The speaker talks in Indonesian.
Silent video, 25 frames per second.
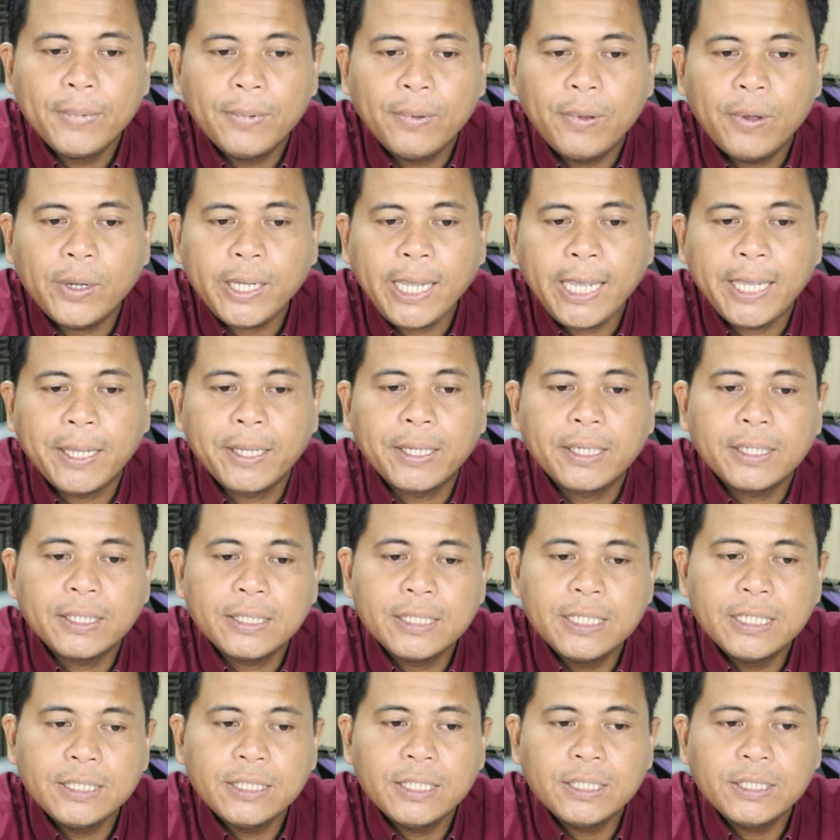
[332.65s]
Oke, okay,
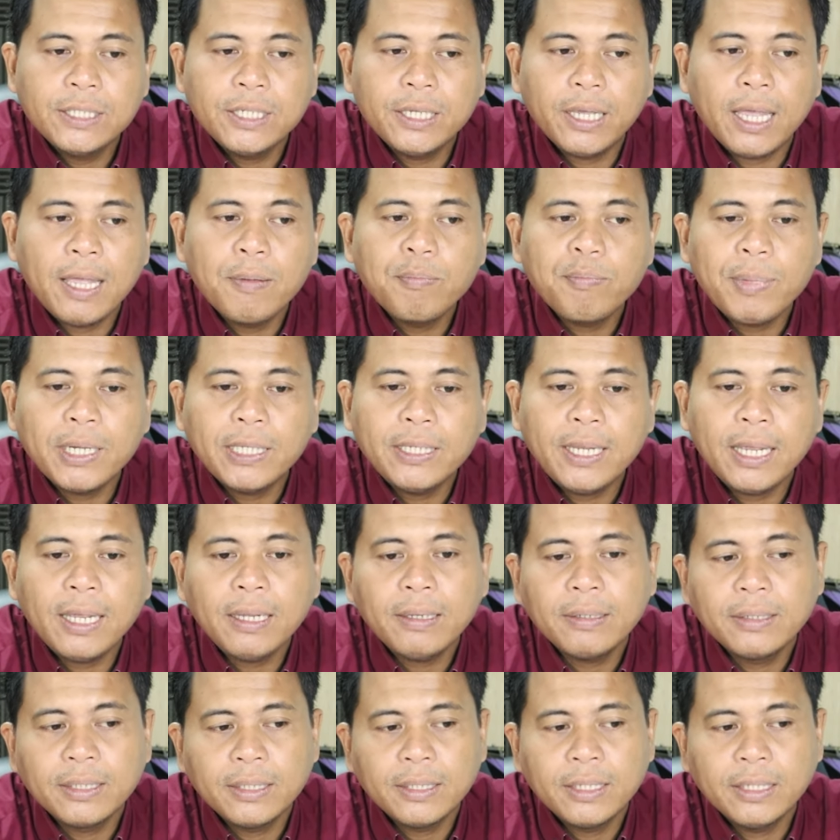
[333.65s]
di sisi hampatnya
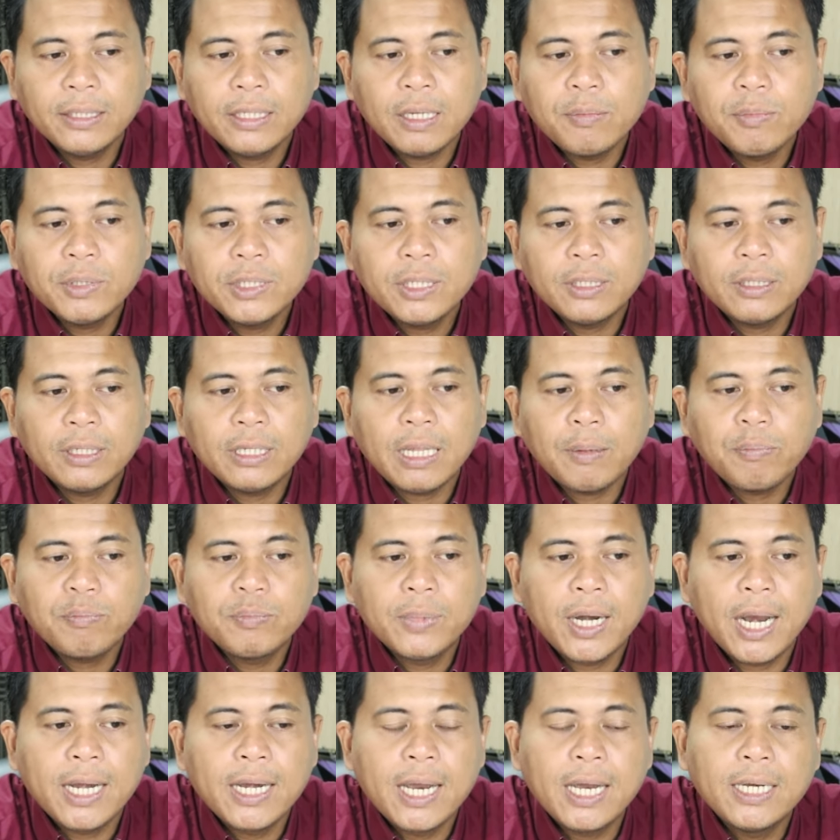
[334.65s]
kita masih tetap
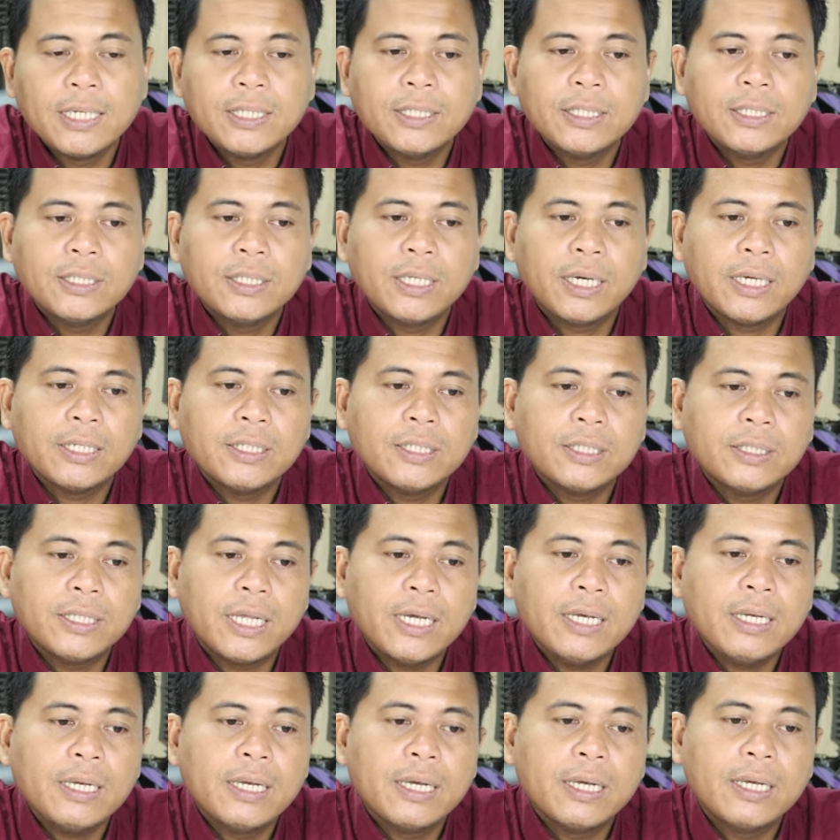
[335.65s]
berada di sisi
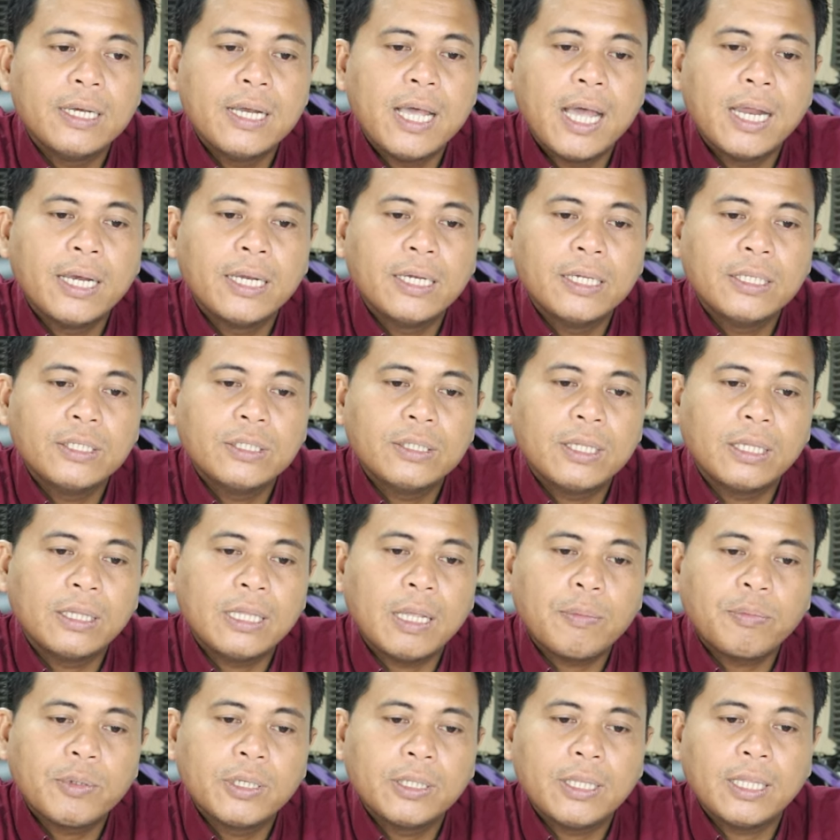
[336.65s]
resisten dan ini
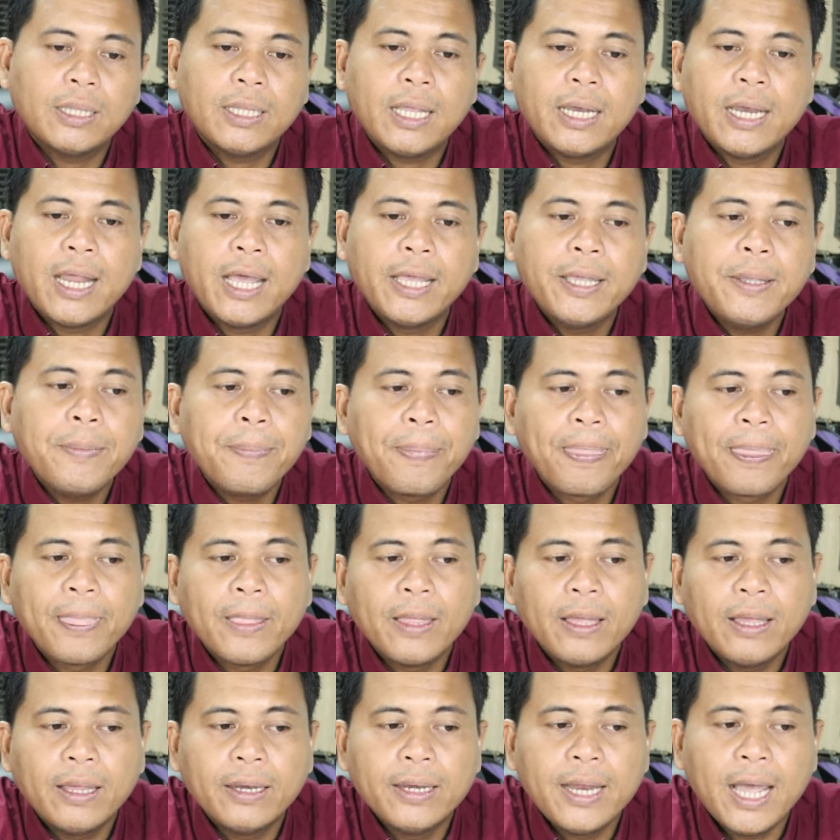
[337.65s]
tetap kita tandai
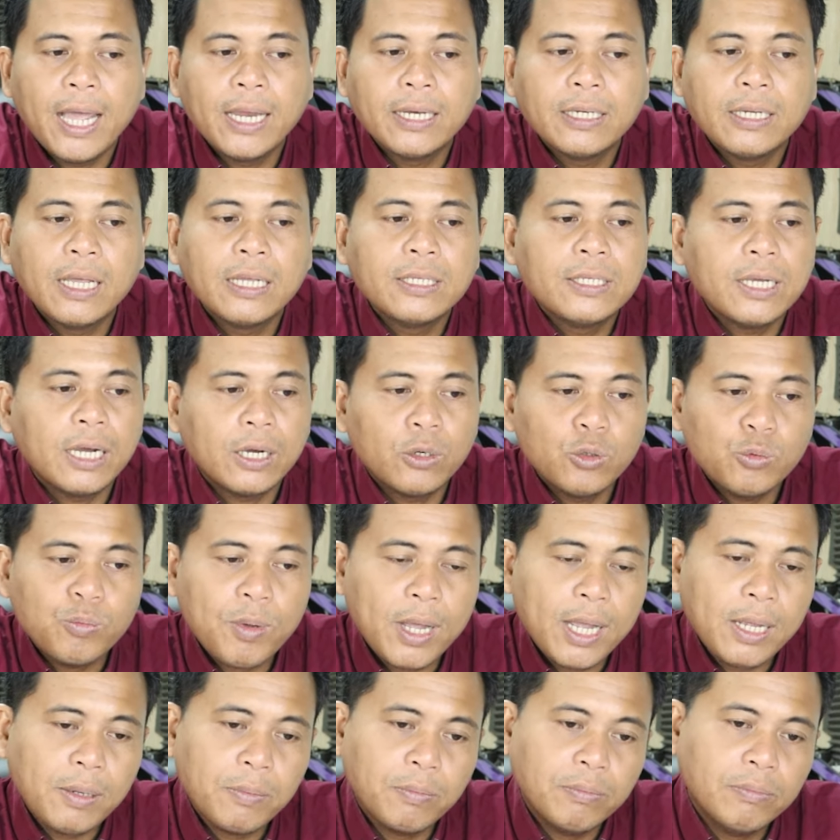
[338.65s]
dan jangan
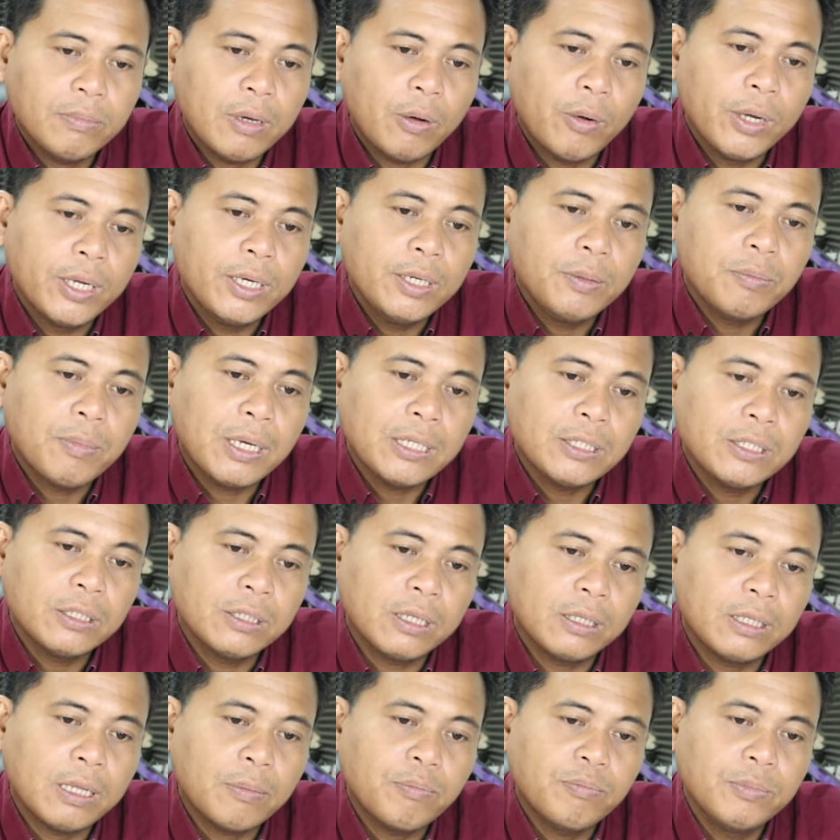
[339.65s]
lupa bahwa ini masih
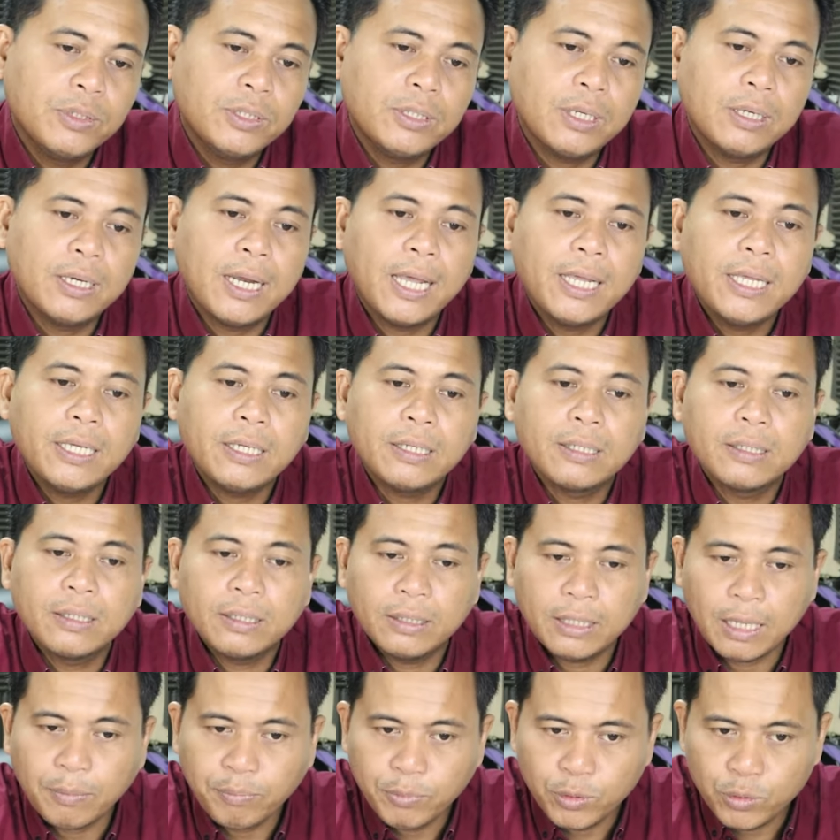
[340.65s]
tetap bisa naik
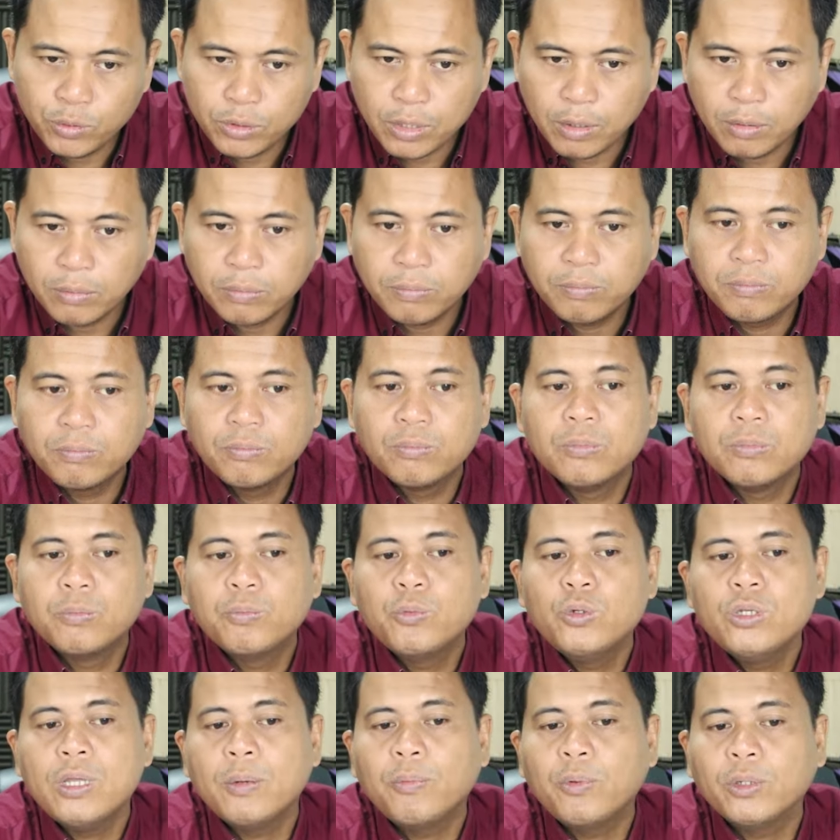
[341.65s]
tapi juga
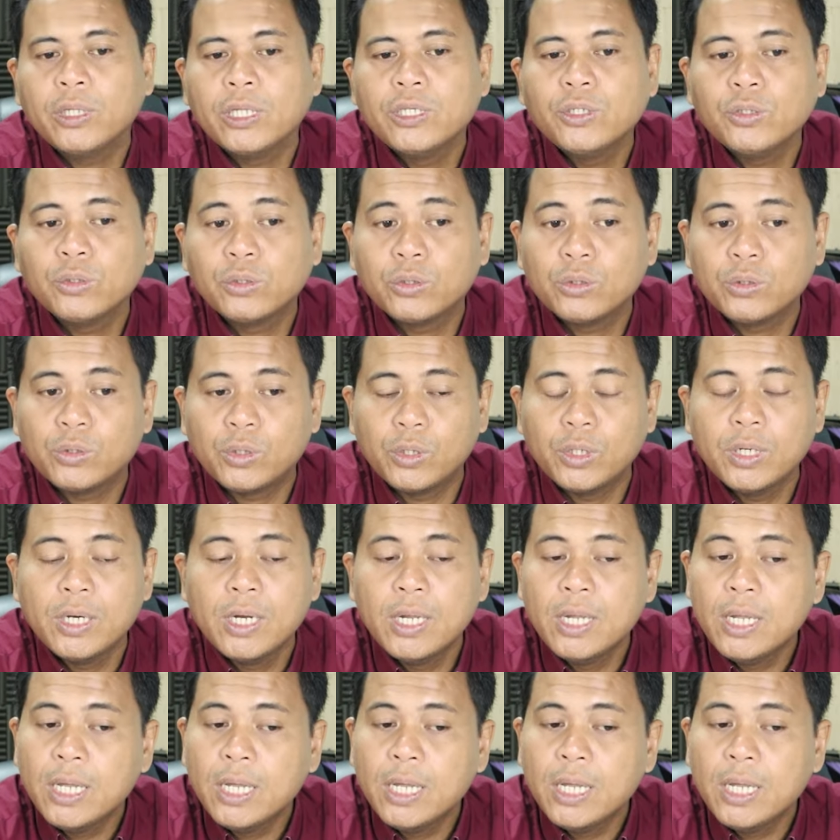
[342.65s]
punya potensi turun.